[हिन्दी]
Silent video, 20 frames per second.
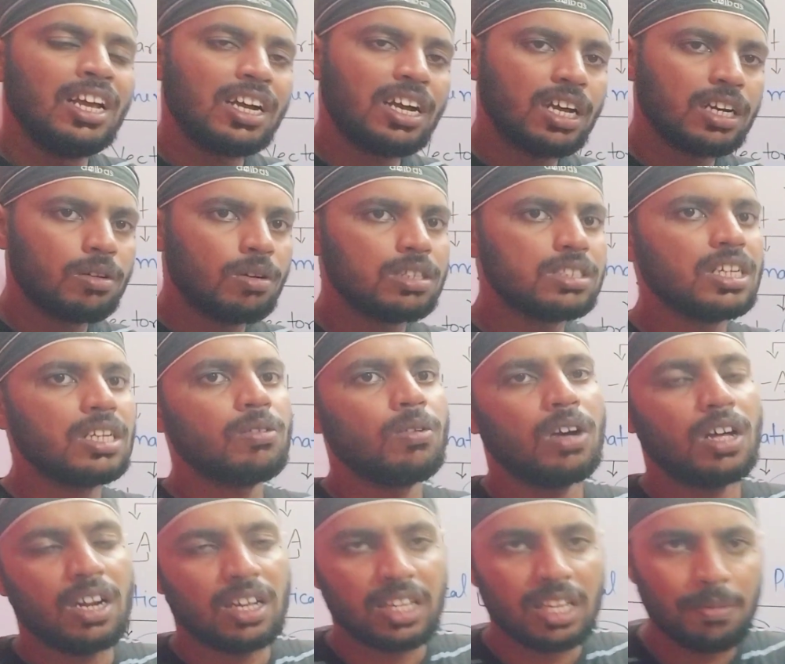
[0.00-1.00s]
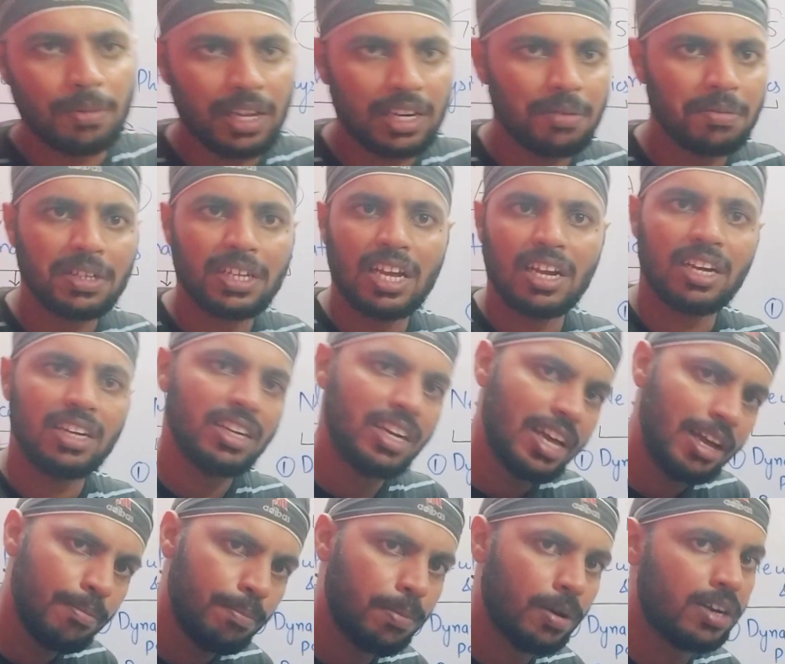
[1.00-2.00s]
कन्वर्जन वगैरह के बारे में क्या करना
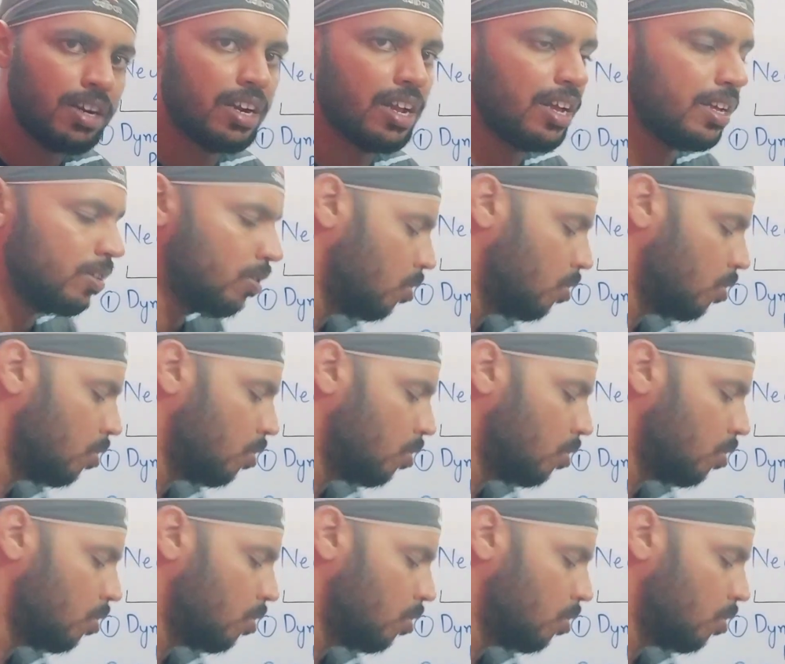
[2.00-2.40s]
है पढ़ना है